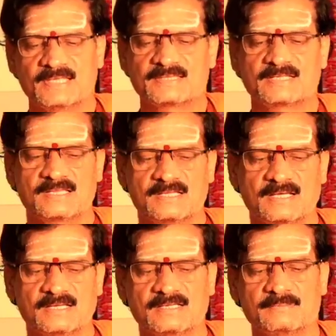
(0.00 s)
ఎంతటి
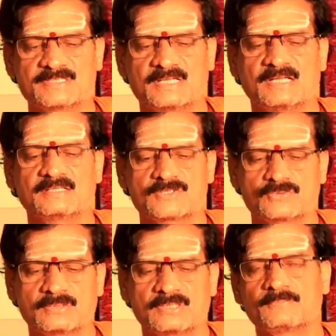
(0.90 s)
అధికారైనా మీ సలహాలు
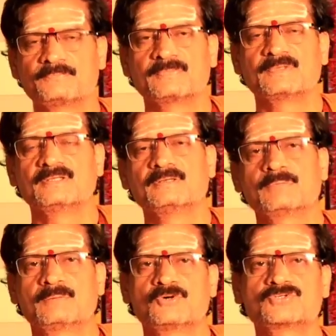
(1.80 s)
తీసుకుంటారు
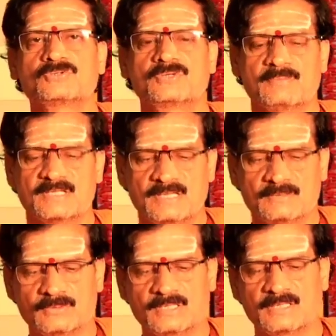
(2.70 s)
ప్రమోషన్తో కొన్ని
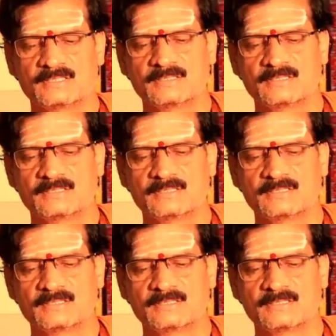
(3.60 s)
బదిలాలు కూడా